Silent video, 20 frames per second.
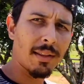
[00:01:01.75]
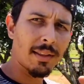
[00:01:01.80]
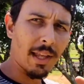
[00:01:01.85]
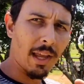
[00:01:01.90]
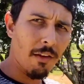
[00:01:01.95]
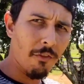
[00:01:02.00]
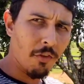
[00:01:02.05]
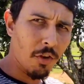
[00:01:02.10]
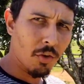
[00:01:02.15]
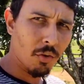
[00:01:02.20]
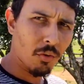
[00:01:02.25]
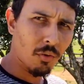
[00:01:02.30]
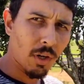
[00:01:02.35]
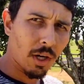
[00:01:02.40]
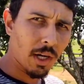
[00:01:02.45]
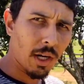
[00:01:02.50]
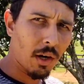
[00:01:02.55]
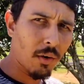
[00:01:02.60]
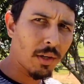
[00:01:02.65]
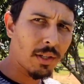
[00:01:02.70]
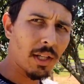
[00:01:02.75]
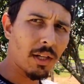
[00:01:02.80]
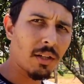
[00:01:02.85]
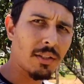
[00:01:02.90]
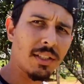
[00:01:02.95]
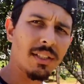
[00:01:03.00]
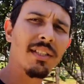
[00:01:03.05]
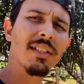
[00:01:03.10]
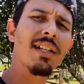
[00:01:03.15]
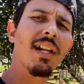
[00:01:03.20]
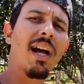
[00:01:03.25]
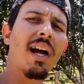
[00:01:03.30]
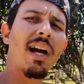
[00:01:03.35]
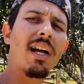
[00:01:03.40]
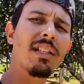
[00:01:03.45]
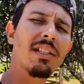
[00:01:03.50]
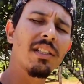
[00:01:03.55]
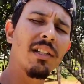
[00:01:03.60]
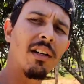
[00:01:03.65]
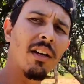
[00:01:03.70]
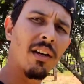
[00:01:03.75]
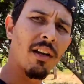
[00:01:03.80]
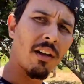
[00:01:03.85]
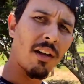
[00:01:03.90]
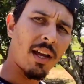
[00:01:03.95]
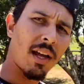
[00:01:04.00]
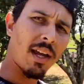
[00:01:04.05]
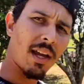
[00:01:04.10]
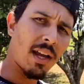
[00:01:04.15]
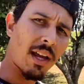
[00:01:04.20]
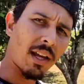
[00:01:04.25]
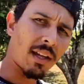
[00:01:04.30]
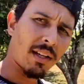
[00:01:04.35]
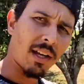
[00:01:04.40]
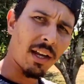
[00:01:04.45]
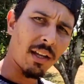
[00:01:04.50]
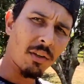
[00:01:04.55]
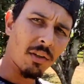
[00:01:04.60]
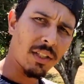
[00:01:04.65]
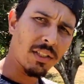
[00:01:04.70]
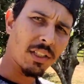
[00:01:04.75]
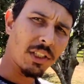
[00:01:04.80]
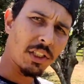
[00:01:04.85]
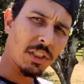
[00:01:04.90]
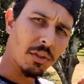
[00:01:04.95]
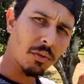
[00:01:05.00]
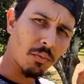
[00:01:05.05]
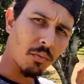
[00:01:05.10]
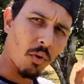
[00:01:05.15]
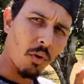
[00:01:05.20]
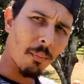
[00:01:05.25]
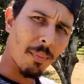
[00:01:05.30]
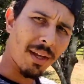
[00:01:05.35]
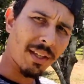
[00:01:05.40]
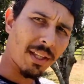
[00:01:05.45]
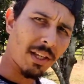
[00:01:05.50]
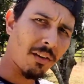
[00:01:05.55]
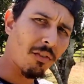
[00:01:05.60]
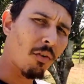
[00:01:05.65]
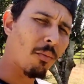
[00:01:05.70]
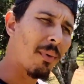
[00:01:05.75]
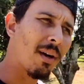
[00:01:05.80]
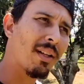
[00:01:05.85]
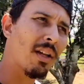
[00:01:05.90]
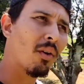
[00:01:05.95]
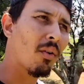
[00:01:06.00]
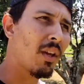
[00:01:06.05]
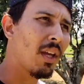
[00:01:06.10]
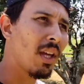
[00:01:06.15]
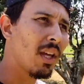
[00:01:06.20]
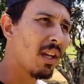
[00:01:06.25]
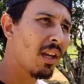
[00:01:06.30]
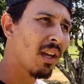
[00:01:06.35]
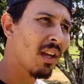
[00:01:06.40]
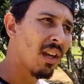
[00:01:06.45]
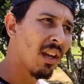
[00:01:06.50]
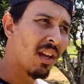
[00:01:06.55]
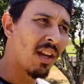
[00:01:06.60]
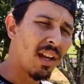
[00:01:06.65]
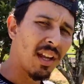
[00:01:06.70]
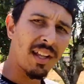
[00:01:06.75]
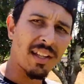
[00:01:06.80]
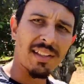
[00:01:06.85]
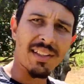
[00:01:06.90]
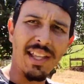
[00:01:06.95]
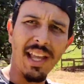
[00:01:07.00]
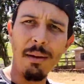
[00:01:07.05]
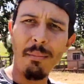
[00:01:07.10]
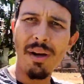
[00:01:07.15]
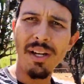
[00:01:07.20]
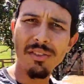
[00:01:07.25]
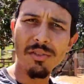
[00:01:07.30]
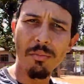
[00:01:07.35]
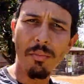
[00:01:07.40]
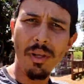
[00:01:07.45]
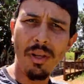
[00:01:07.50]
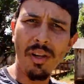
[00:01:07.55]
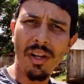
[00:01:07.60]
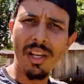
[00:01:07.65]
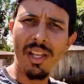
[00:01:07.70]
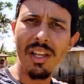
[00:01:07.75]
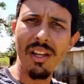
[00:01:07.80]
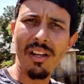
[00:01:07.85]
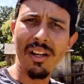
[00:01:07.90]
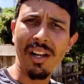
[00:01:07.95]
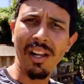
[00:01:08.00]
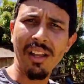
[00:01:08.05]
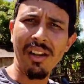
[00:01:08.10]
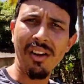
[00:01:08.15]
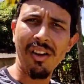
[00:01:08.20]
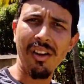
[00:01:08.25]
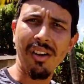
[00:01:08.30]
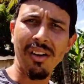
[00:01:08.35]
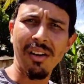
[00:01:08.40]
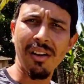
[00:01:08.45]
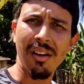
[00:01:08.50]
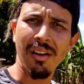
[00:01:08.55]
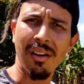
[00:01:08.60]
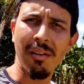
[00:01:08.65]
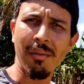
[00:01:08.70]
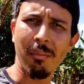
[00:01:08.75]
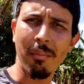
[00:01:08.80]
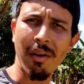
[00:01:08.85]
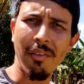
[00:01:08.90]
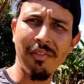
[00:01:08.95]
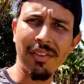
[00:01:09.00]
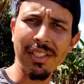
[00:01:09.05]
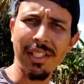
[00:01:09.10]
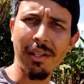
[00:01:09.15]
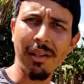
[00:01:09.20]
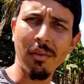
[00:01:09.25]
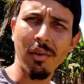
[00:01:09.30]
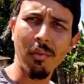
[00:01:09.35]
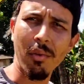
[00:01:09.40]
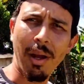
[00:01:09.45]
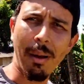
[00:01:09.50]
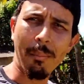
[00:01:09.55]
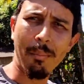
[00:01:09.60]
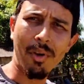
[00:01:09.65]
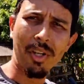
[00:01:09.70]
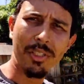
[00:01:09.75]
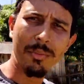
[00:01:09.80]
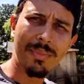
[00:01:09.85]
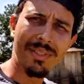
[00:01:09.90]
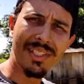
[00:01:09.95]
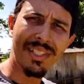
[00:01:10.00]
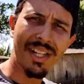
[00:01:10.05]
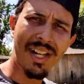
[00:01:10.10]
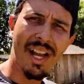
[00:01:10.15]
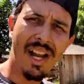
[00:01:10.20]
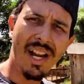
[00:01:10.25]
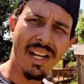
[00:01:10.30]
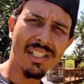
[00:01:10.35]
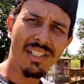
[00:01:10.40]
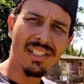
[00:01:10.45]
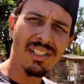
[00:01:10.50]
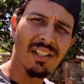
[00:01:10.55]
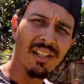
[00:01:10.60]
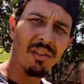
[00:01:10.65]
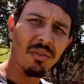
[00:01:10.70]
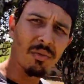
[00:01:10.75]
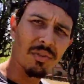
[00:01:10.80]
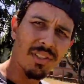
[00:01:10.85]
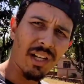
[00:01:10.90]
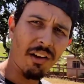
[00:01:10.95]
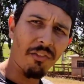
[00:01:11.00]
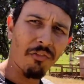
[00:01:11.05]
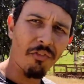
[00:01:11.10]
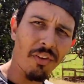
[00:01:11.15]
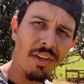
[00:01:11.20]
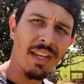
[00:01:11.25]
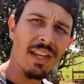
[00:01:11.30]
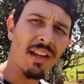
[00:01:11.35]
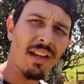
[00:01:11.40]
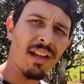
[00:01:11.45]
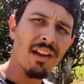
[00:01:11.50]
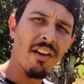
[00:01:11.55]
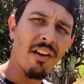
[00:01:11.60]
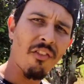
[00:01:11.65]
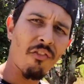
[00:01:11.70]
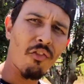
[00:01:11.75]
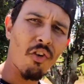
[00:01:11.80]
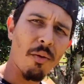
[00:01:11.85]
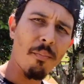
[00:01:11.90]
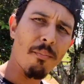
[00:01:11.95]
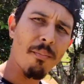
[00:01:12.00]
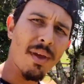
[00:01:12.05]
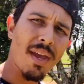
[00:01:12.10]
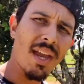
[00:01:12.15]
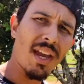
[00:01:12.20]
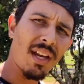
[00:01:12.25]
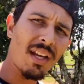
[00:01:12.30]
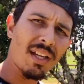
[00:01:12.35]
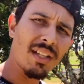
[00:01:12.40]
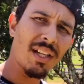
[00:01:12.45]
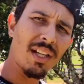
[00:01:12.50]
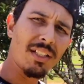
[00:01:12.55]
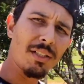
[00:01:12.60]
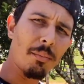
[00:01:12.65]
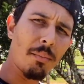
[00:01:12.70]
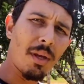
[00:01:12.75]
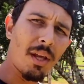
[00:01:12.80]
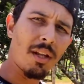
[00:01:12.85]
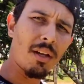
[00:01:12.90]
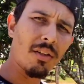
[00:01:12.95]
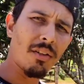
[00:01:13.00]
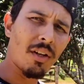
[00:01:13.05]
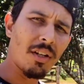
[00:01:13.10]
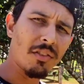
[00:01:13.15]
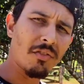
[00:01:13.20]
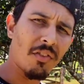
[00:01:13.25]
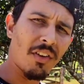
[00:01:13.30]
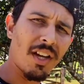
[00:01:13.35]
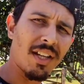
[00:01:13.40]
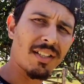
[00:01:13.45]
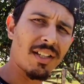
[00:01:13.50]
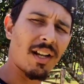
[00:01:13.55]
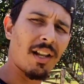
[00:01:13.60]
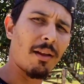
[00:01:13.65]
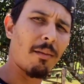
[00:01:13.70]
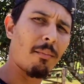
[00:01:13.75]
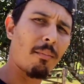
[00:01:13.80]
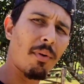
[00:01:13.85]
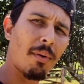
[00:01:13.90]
Tem vídeo no canal aí da nossa silagem. É, quem não assistiu, comenta aí que eu vou mandar o link. Tem mais um milho ali, ó, galera, ó. Pra fazer a próxima silagem, safrinha. Foi meia quinta de milho que nós fez, galera.